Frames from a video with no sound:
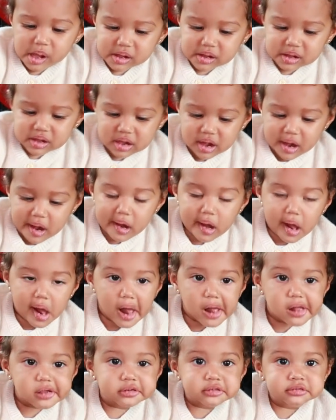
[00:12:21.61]
Las
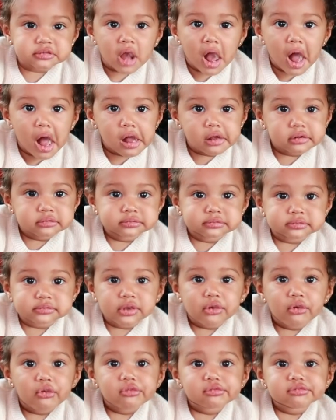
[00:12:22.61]
liguitas, las felpitas,
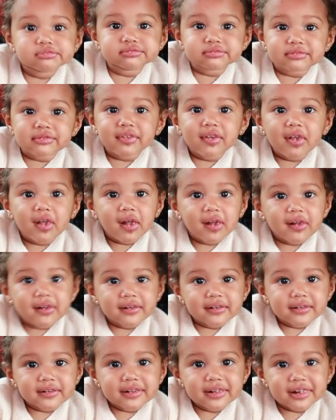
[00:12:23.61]
todo te lo
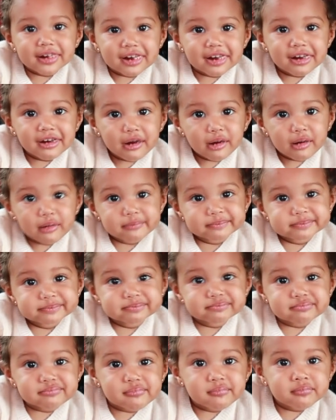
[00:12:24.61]
quitaste. Y te estás
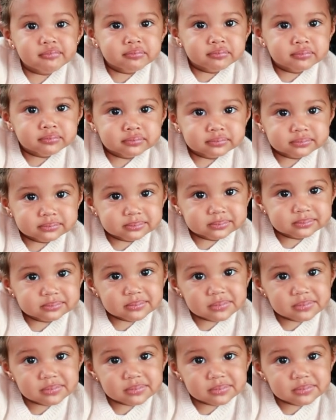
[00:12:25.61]
comiendo el pan de abuela.